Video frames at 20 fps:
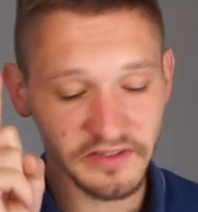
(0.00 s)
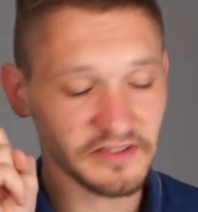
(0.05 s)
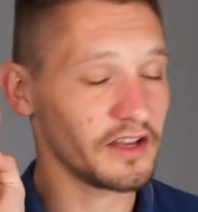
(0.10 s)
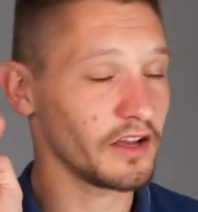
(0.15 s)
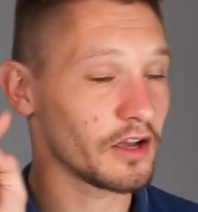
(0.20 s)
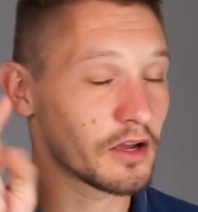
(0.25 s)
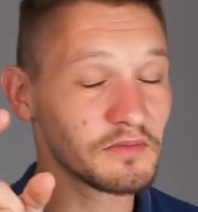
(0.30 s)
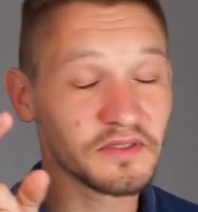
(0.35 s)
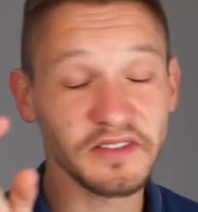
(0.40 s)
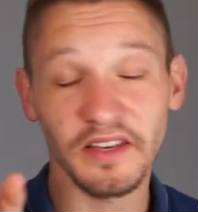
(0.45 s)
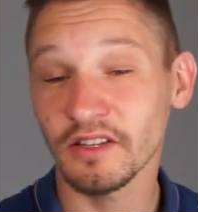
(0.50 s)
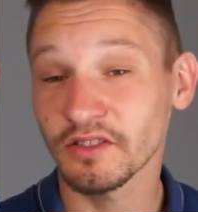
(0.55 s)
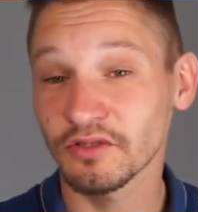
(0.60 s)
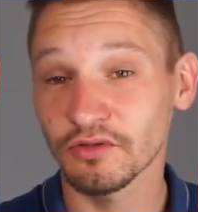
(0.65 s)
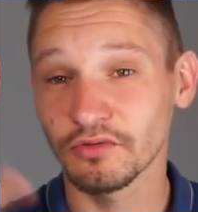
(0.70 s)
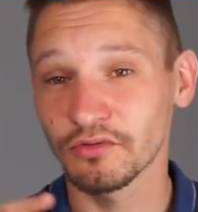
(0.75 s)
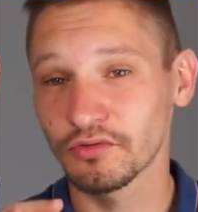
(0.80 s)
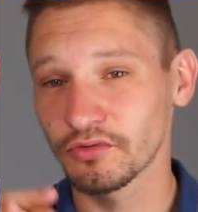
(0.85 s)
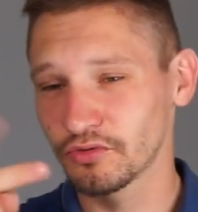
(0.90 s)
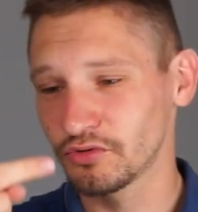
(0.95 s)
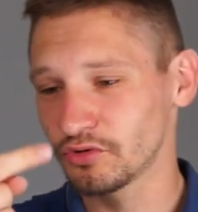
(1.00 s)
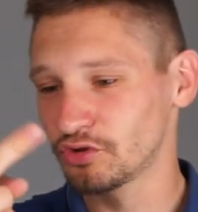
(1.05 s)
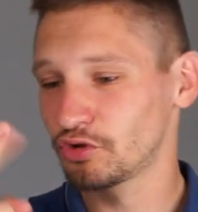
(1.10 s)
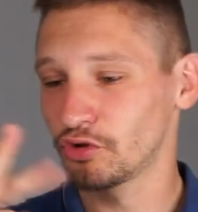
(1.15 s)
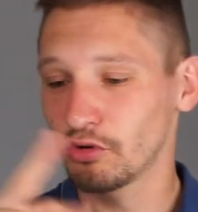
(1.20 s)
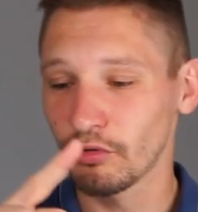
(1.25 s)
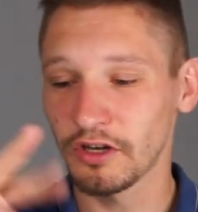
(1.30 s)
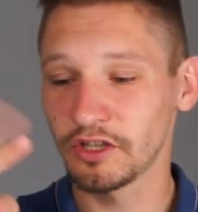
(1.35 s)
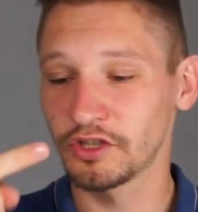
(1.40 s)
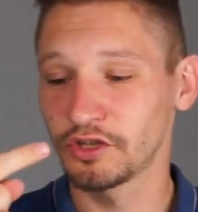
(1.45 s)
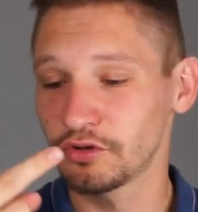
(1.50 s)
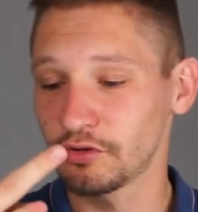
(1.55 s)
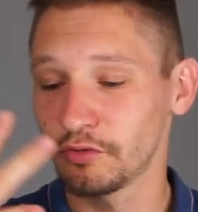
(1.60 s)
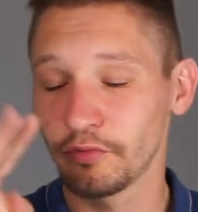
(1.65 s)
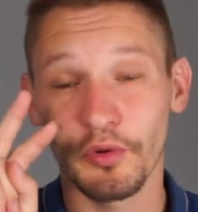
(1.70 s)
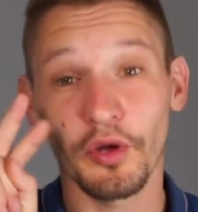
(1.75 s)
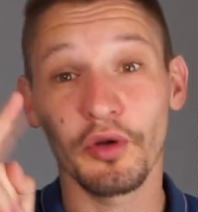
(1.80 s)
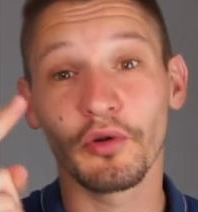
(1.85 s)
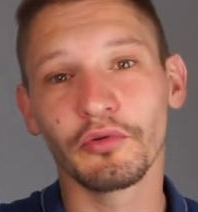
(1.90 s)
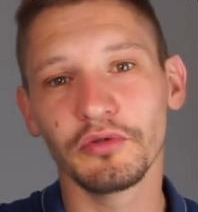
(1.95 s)
ça comme ça, je, crois que je
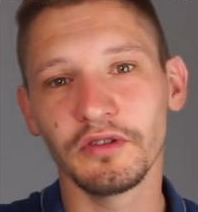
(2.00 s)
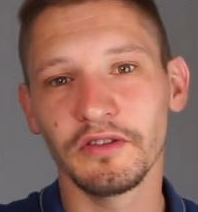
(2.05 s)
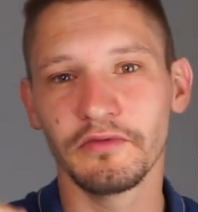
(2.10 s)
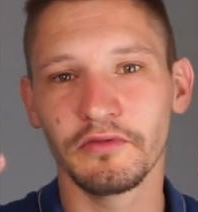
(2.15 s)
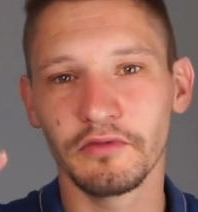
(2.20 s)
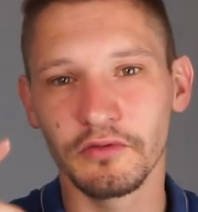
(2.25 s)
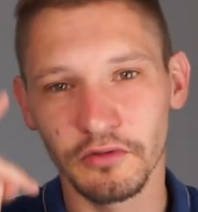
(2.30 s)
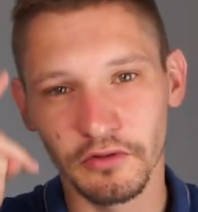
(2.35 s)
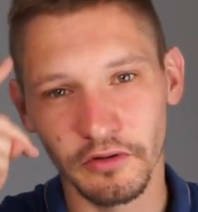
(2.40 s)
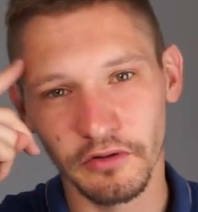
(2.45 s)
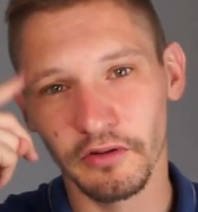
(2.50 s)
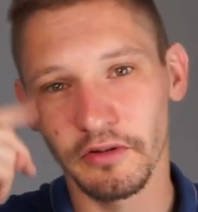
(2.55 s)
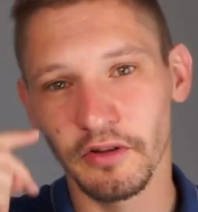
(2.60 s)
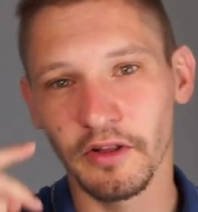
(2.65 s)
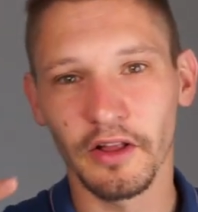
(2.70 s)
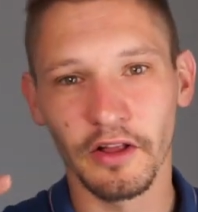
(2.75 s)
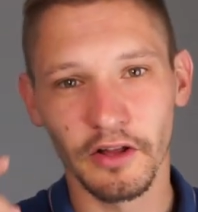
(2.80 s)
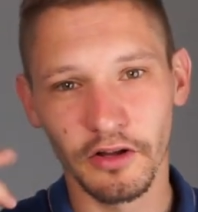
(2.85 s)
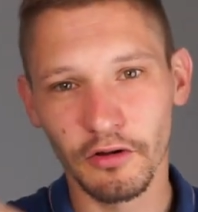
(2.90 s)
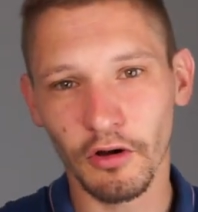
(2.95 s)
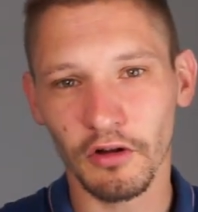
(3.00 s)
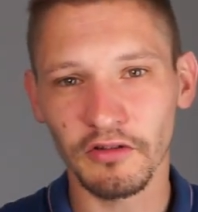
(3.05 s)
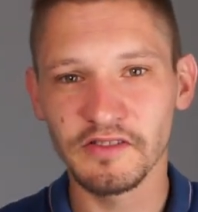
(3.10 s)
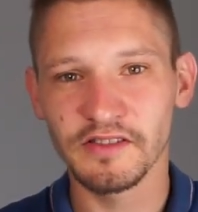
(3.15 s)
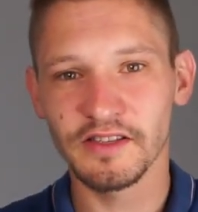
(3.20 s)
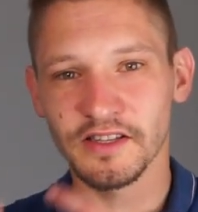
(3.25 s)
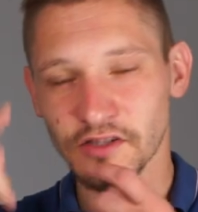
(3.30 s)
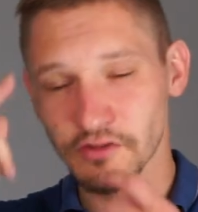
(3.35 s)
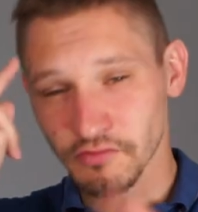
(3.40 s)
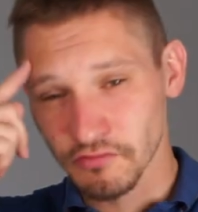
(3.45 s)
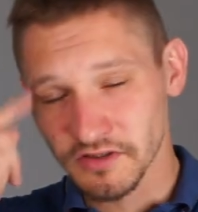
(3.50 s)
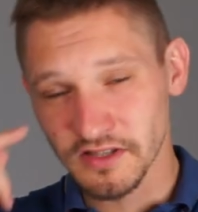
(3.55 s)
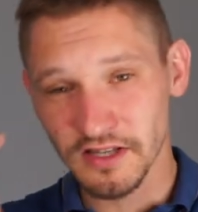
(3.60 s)
bug au niveau euh, coordination